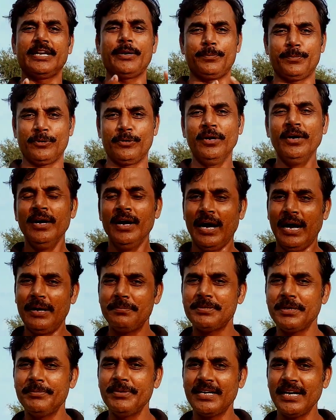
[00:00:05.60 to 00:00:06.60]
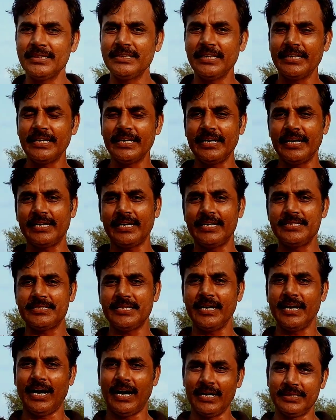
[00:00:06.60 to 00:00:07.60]
जयपुर आप सभी का दिल की गहराई
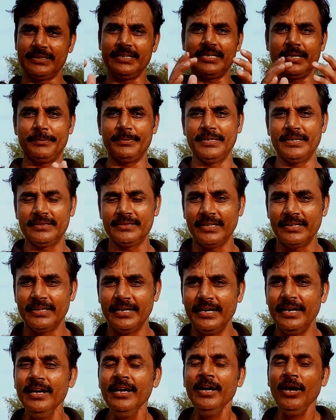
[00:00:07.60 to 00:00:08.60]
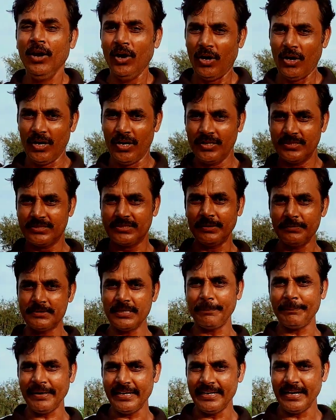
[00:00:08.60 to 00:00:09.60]
से हार्दिक अभिनंदन है और
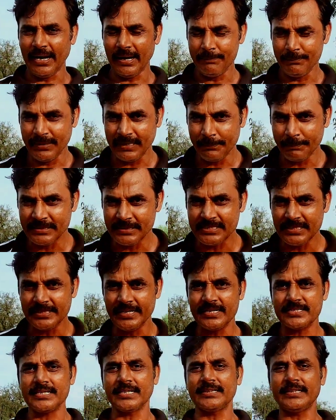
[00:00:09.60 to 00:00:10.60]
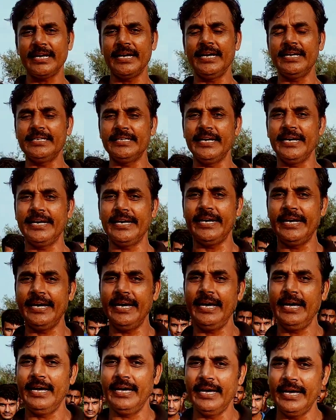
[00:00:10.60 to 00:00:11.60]
सबसे पहले आप मेरे पीछे देख सकते हैं ये है
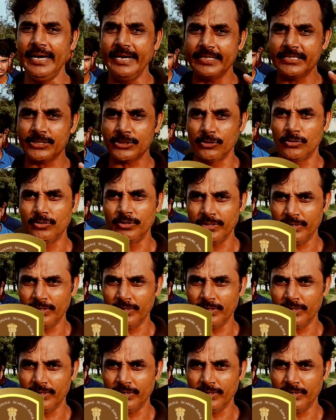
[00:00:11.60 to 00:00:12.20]
एक्स